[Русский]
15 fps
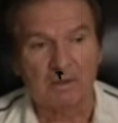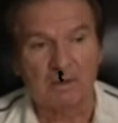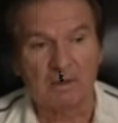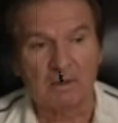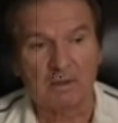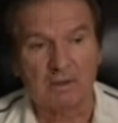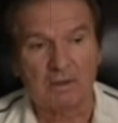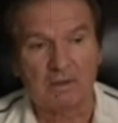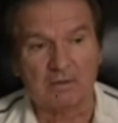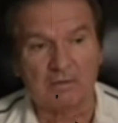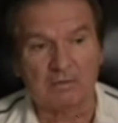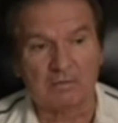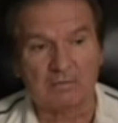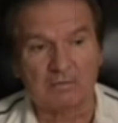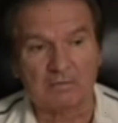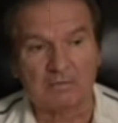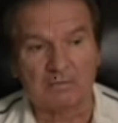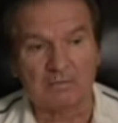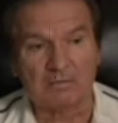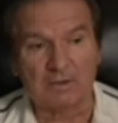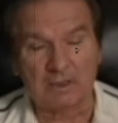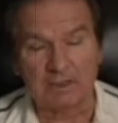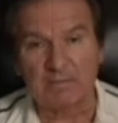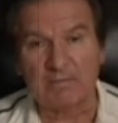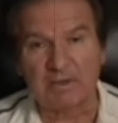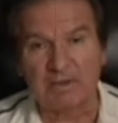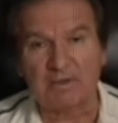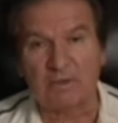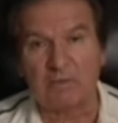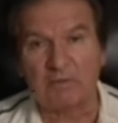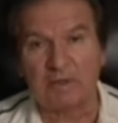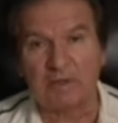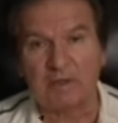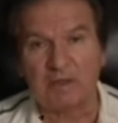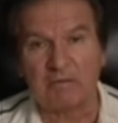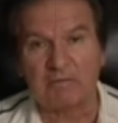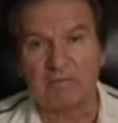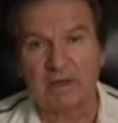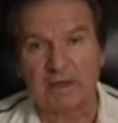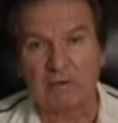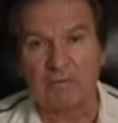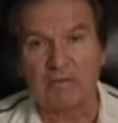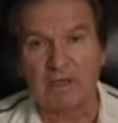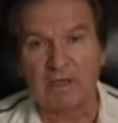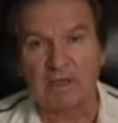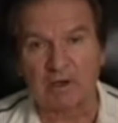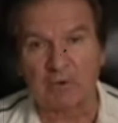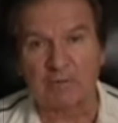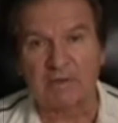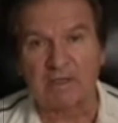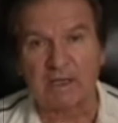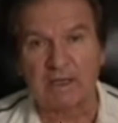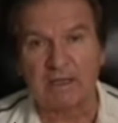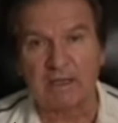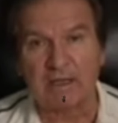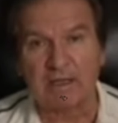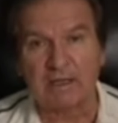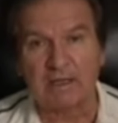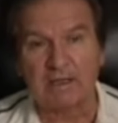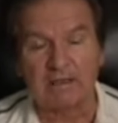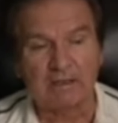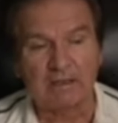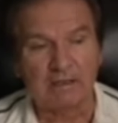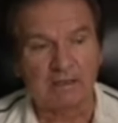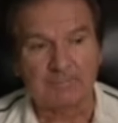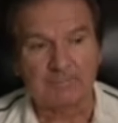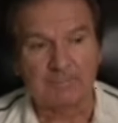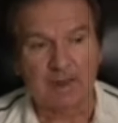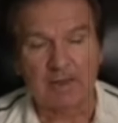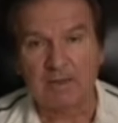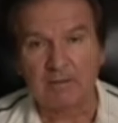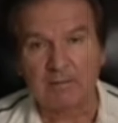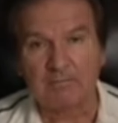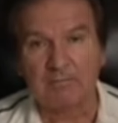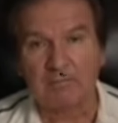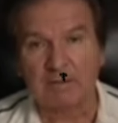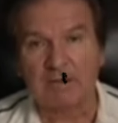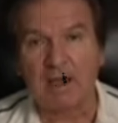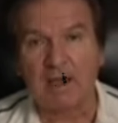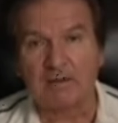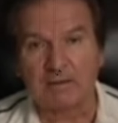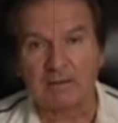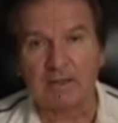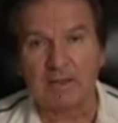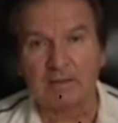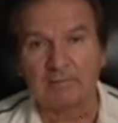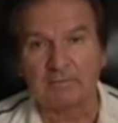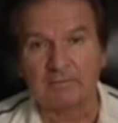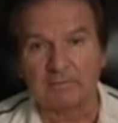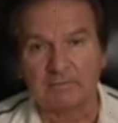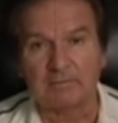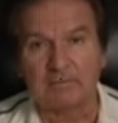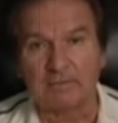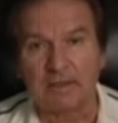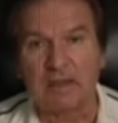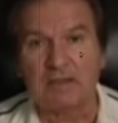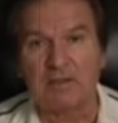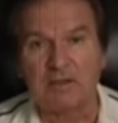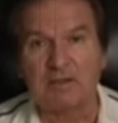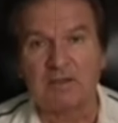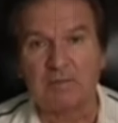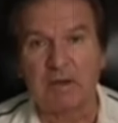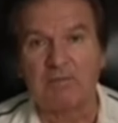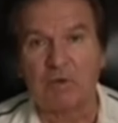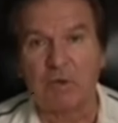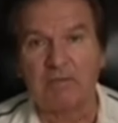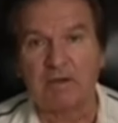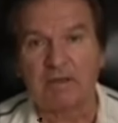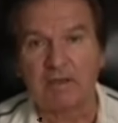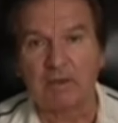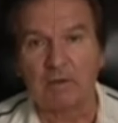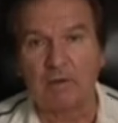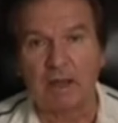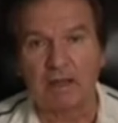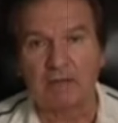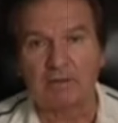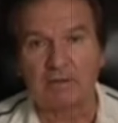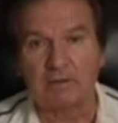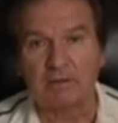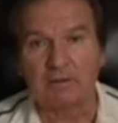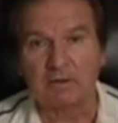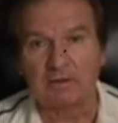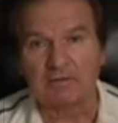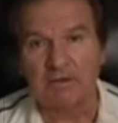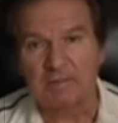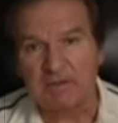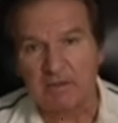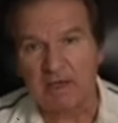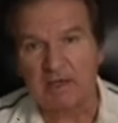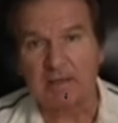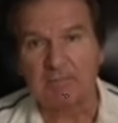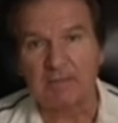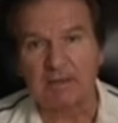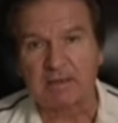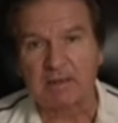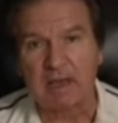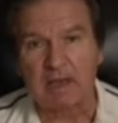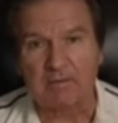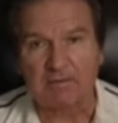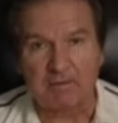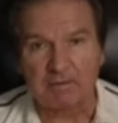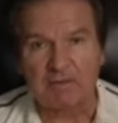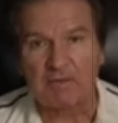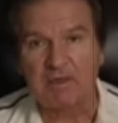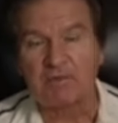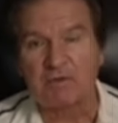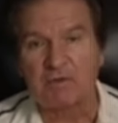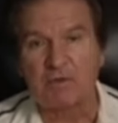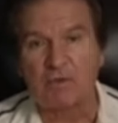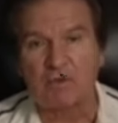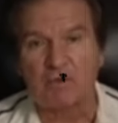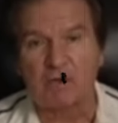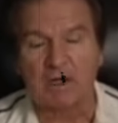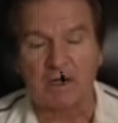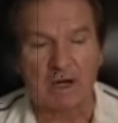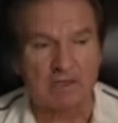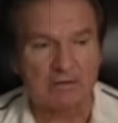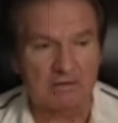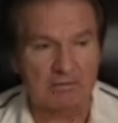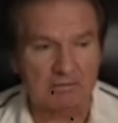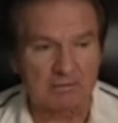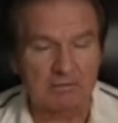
Э, вот эти преступники, варюги, коррупционеры, они пытаются найти себя в новой ситуации. То есть вообще не поставить, вообще все украсть.